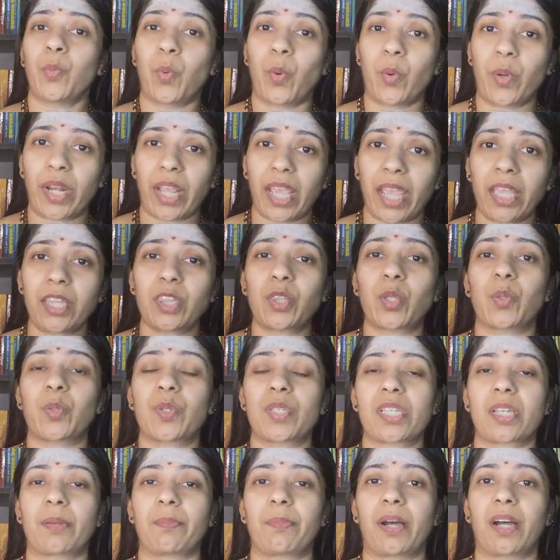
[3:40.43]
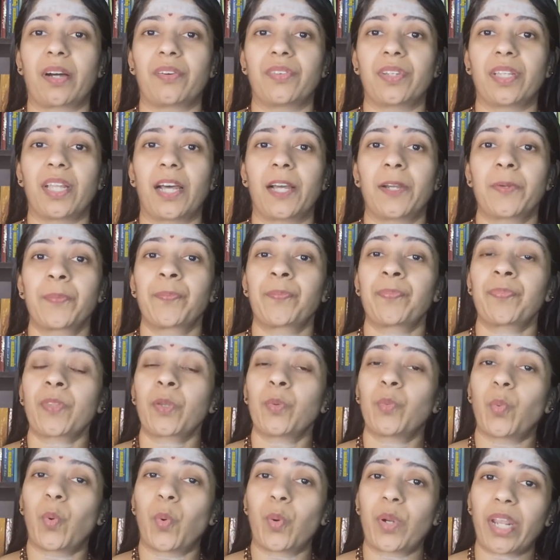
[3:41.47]
ஒரே தோசமாவு தான்
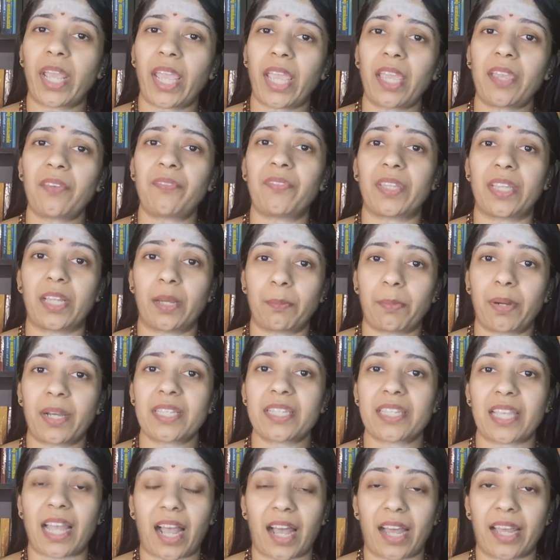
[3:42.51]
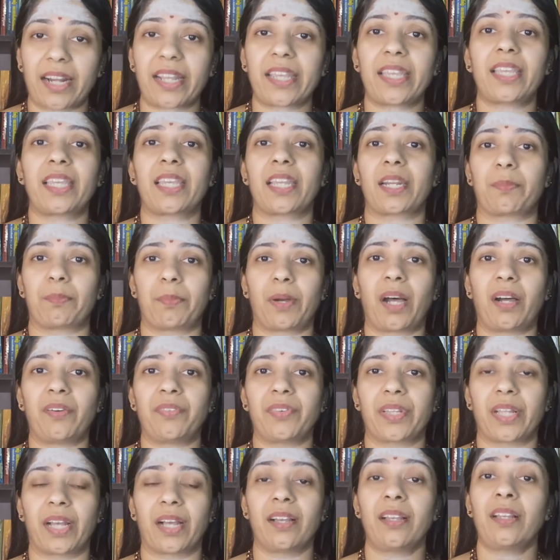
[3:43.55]
ஒரே விதமாக அரைக்கிற
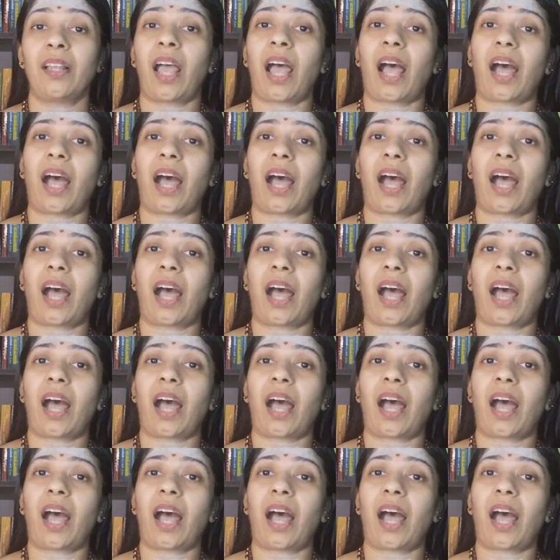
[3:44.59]
மாவு தான்